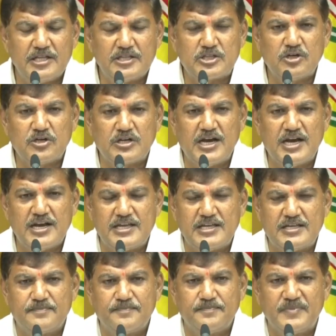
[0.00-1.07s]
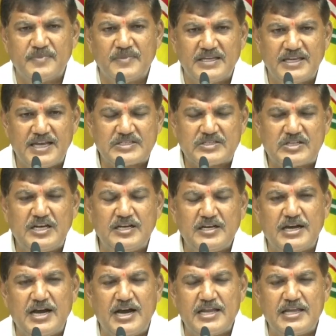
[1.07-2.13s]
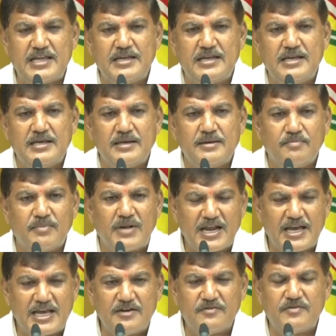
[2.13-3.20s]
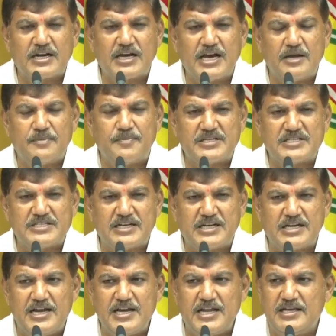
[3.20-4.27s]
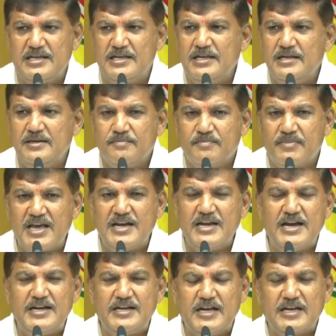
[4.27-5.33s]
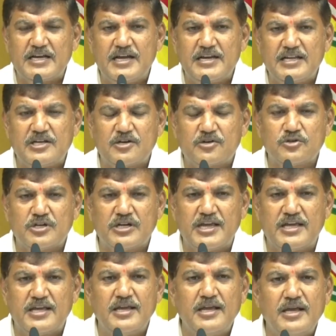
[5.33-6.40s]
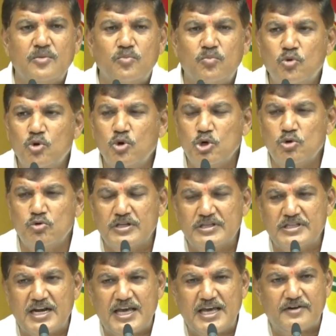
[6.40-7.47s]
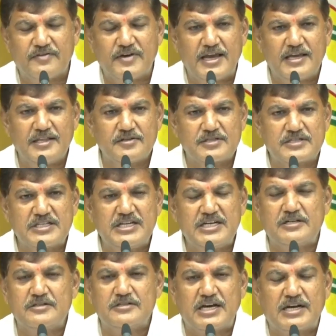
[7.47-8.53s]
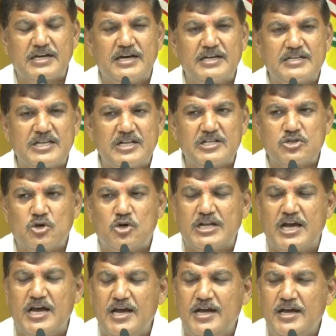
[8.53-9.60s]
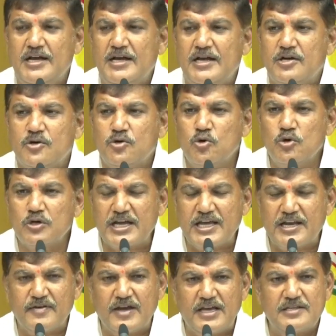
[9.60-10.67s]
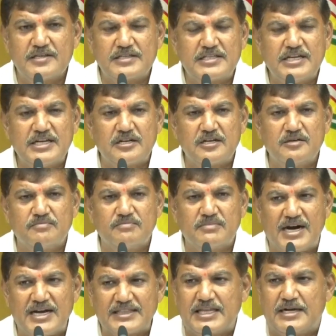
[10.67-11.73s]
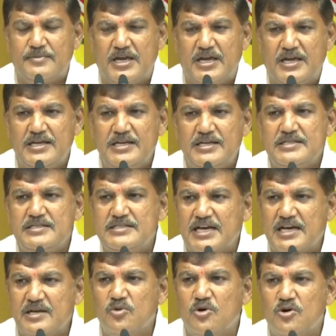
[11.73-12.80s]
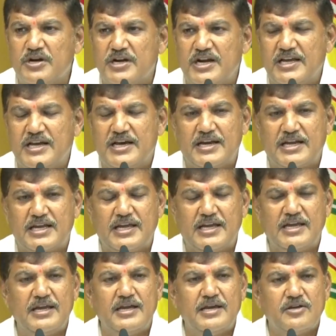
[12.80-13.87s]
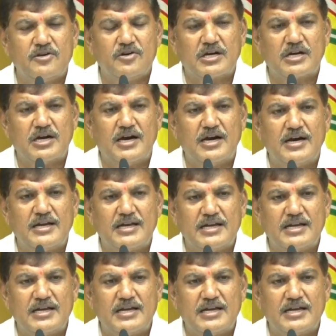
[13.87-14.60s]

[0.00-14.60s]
దళితులకు కానీ ఎస్టీలకు కానీ బలహీన వర్గాల ప్రజలకు కానీ మైనారిటీలకు కానీ దక్కుతున్నాయి మూడు వందల ఇరవై ఐదు సీట్లు దక్కాల్సిన చోట నూట ఇరవై ఐదు సీట్లు మాత్రమే జగన్మోహన్ రెడ్డి గారికి యొక్క